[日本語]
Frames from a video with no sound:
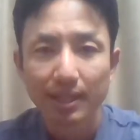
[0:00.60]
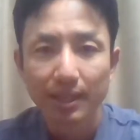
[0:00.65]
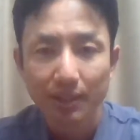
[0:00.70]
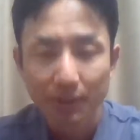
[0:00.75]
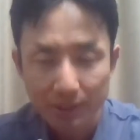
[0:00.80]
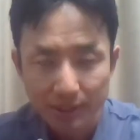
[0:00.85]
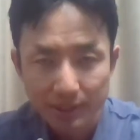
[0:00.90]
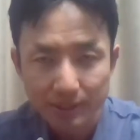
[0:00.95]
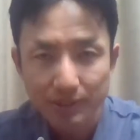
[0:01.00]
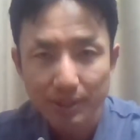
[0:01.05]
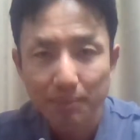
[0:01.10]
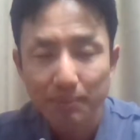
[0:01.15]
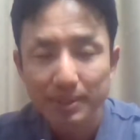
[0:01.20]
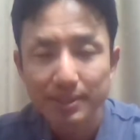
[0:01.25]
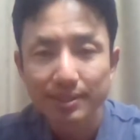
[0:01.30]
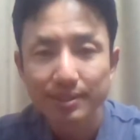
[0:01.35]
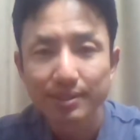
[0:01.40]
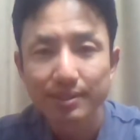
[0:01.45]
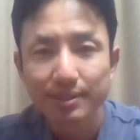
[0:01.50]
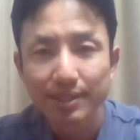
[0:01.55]
こんにちは
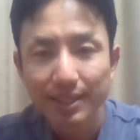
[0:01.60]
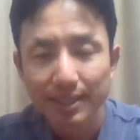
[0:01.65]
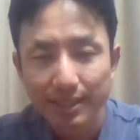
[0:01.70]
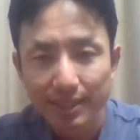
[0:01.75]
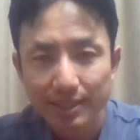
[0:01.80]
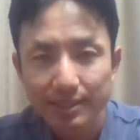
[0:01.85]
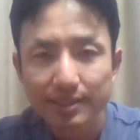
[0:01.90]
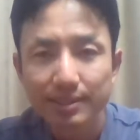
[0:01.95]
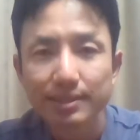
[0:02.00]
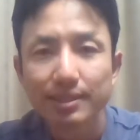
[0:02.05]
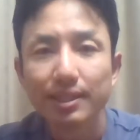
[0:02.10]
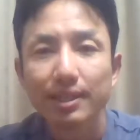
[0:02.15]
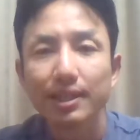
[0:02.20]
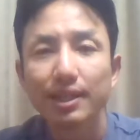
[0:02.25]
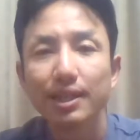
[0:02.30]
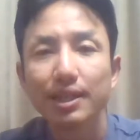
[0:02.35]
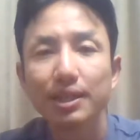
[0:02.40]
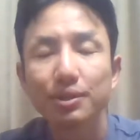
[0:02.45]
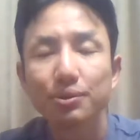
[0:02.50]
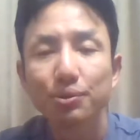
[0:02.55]
松浦です。
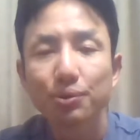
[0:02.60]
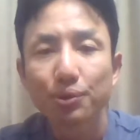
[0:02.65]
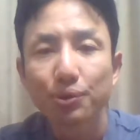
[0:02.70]
えーと、